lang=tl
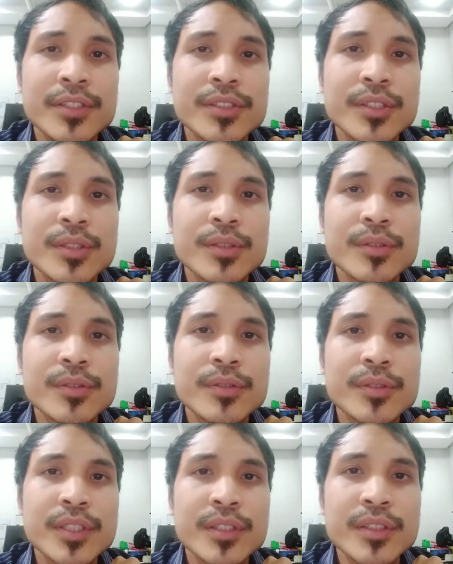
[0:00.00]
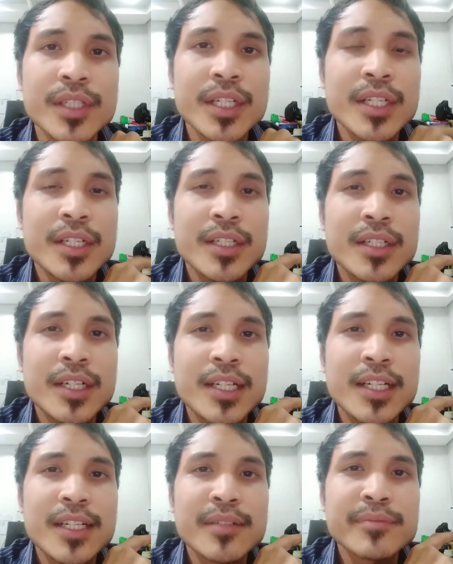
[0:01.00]
So, yun.
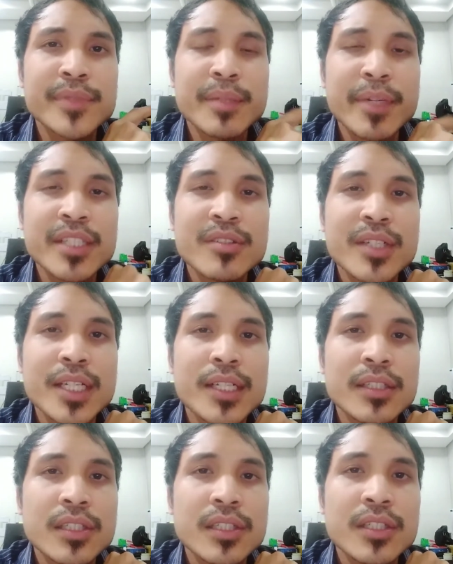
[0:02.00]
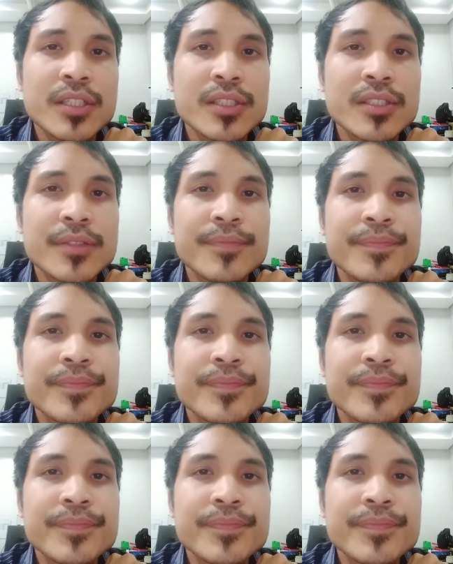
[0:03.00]
Um, remind ko lang is,